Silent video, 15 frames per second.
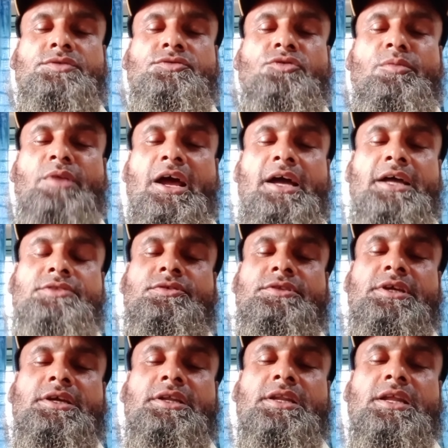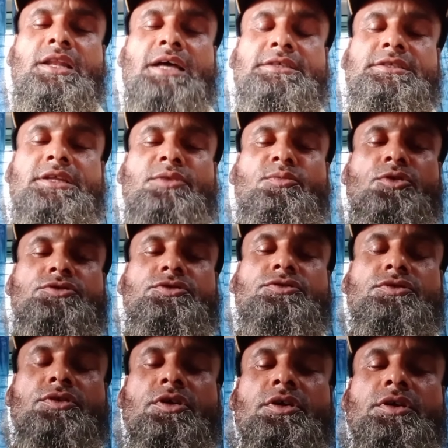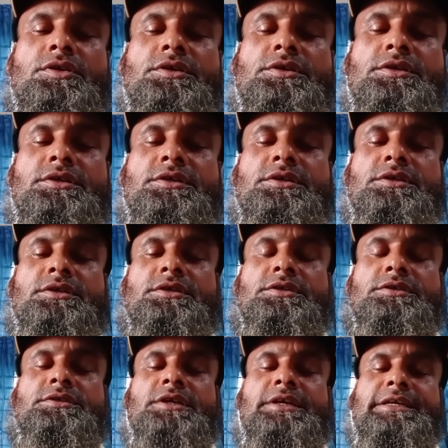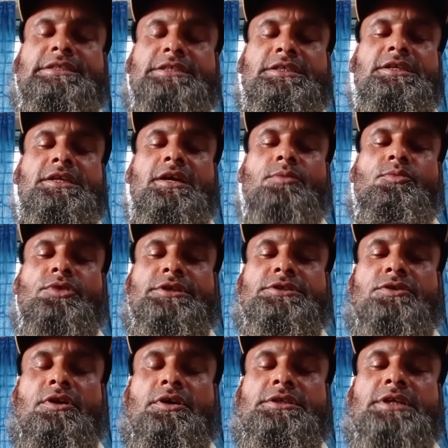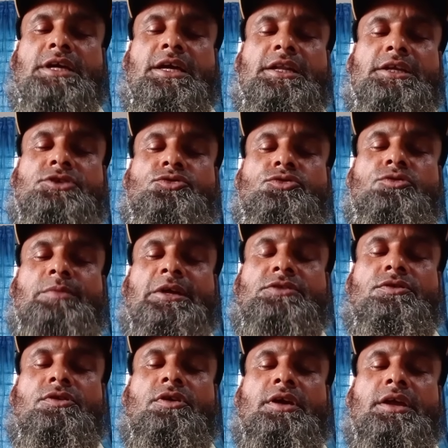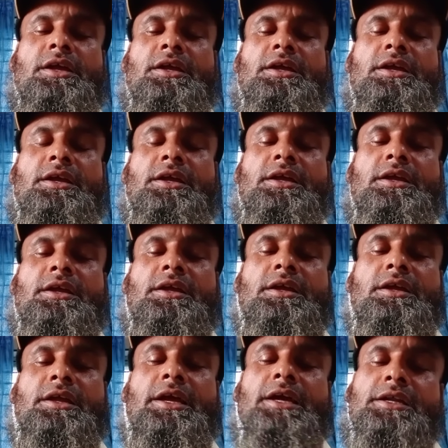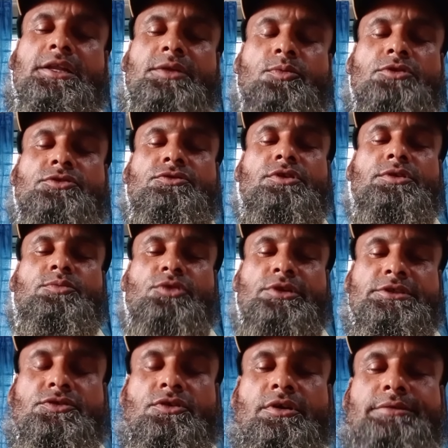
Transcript: তোমরা এতদিন ক্লাস টেন পর্যন্ত যে কৃষি শিক্ষা পড়েছ সেখানে শুধুমাত্র একটি পত্রই পড়েছ